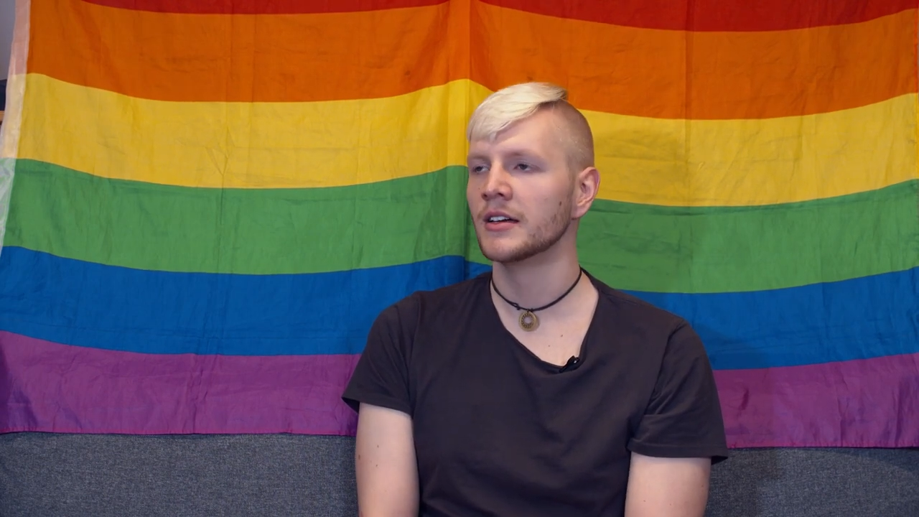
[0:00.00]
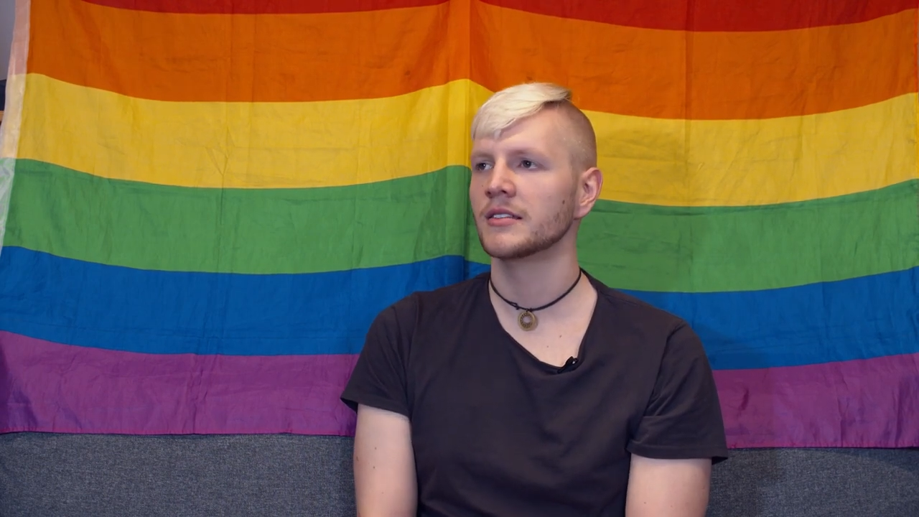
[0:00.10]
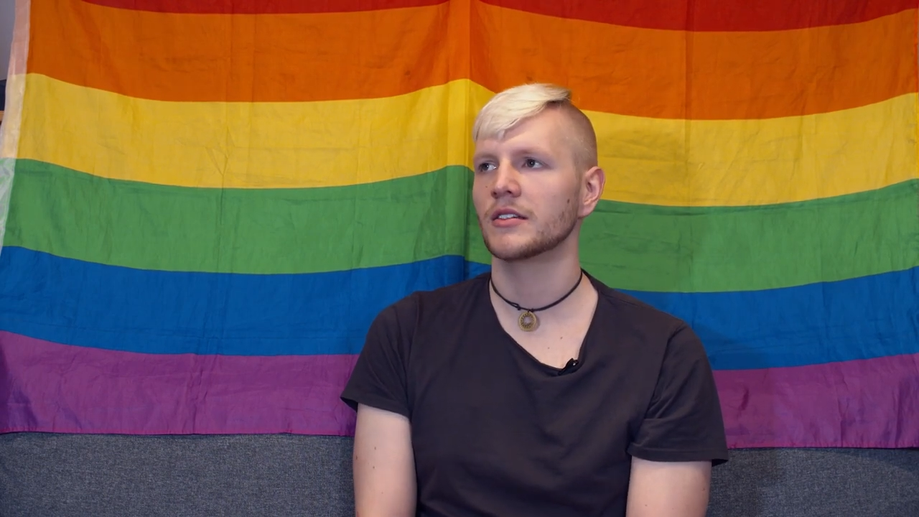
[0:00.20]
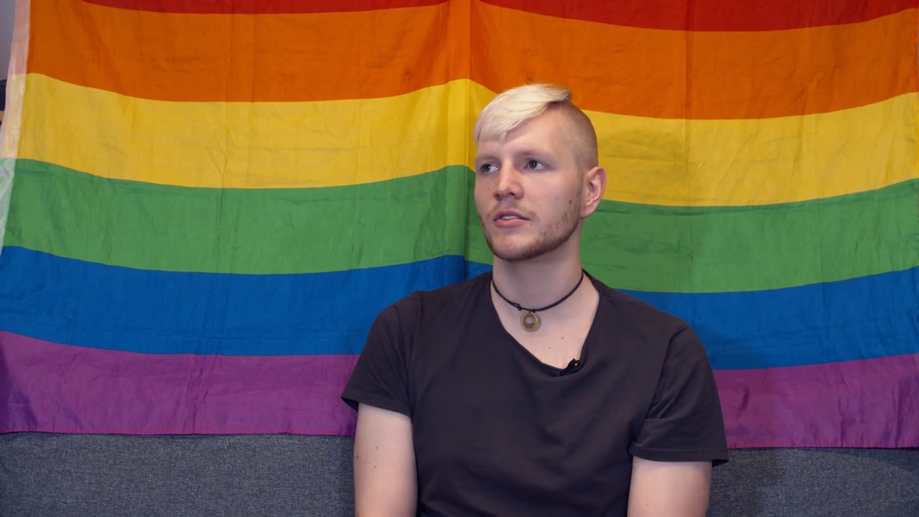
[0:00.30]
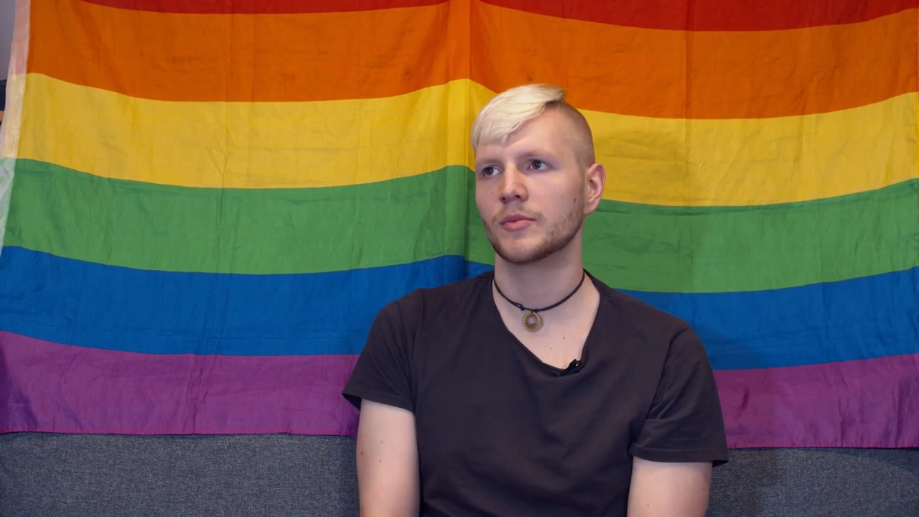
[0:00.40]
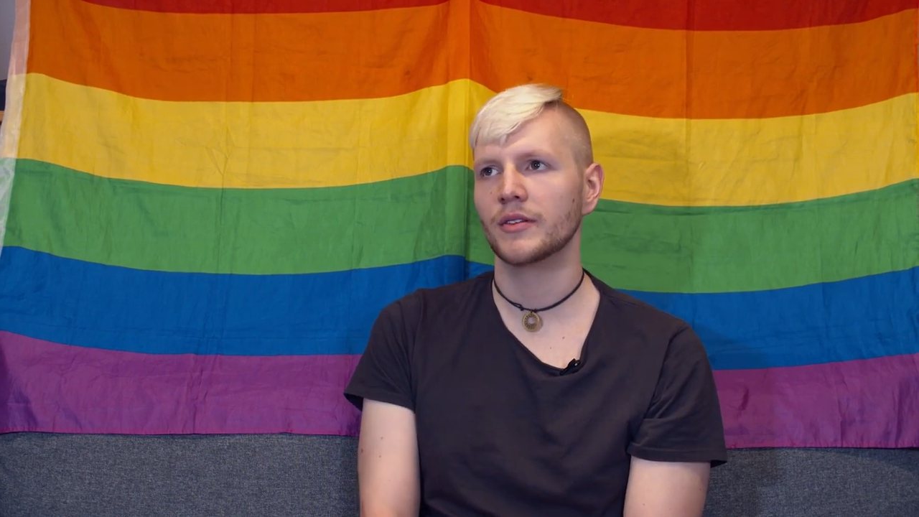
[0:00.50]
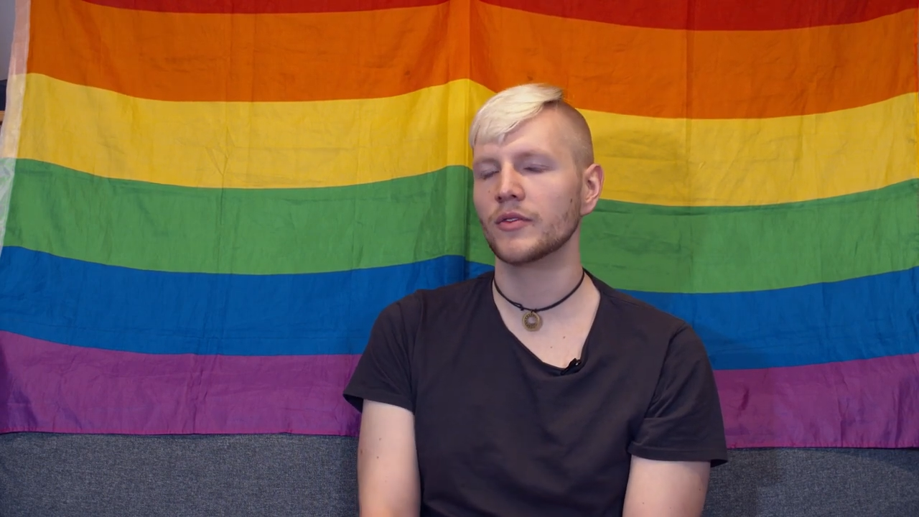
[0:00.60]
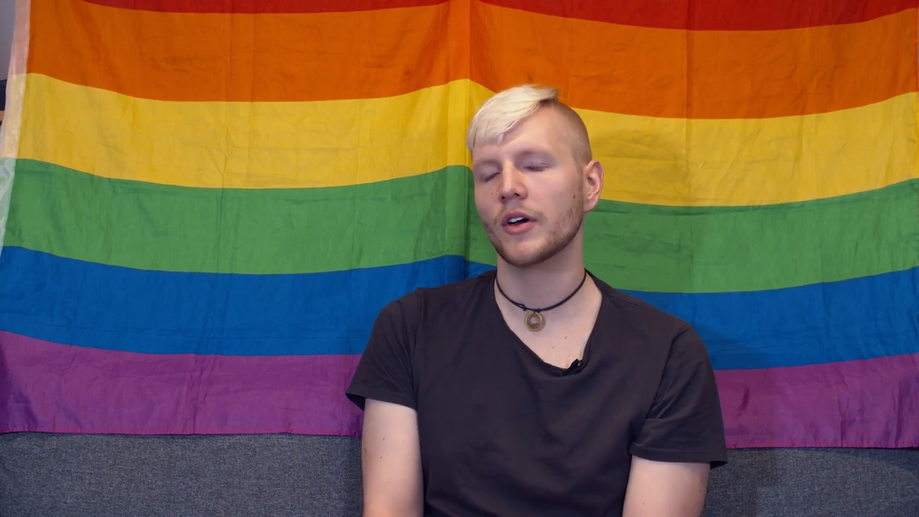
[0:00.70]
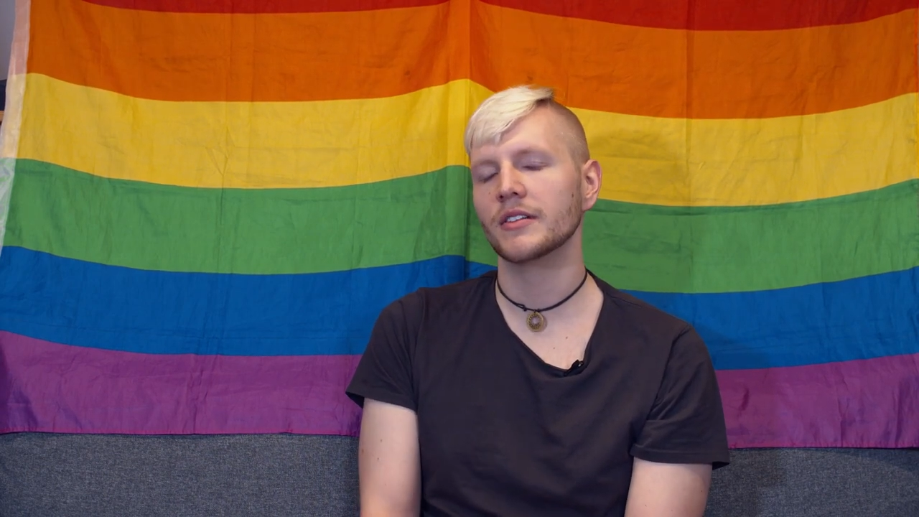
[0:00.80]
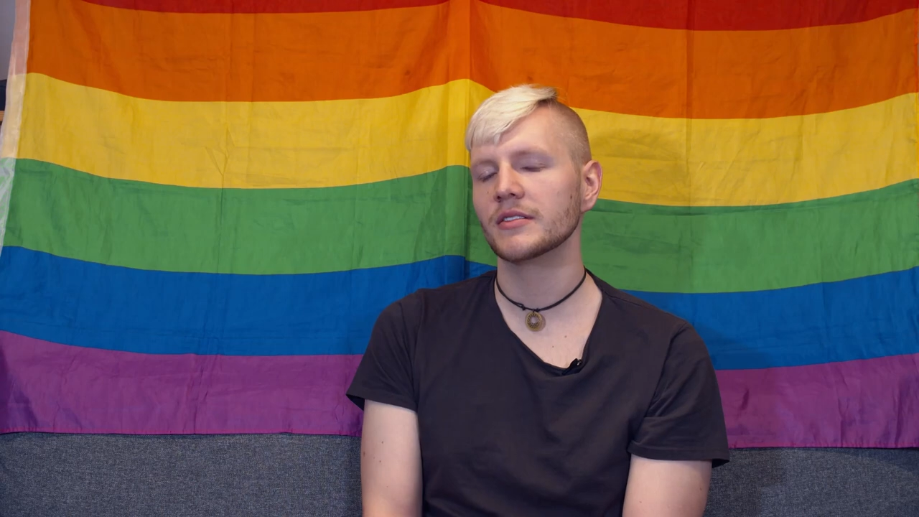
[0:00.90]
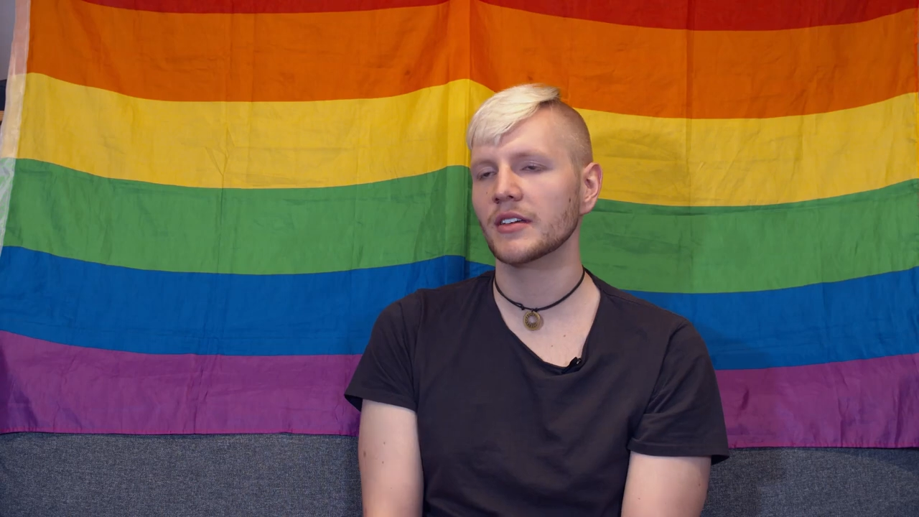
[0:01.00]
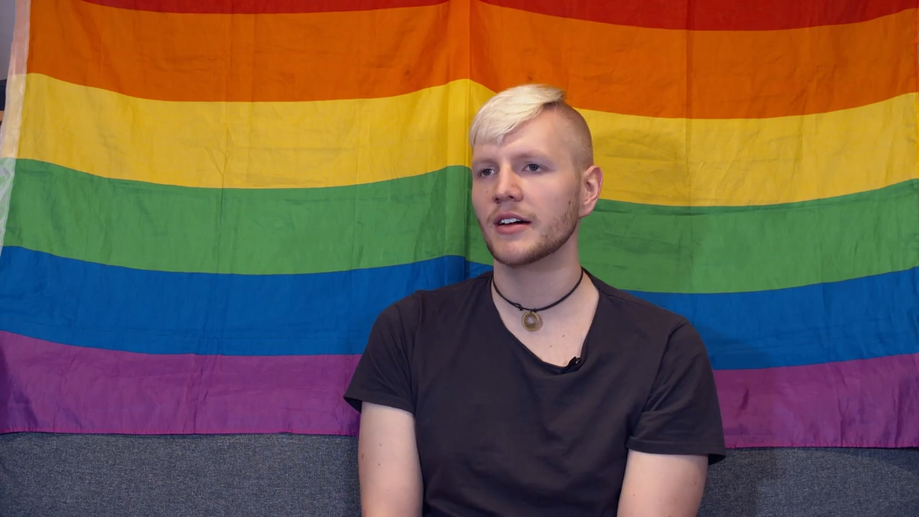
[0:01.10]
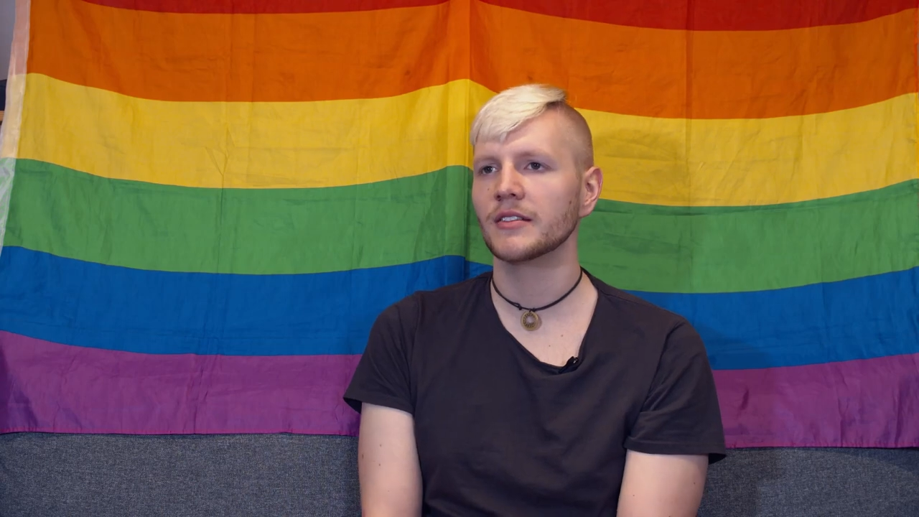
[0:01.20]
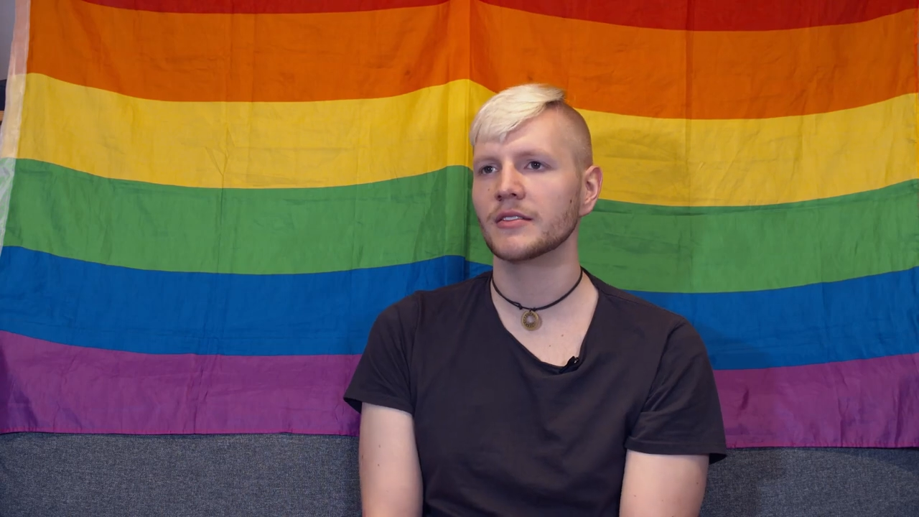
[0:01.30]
Das ist auch so mein Freundeskreis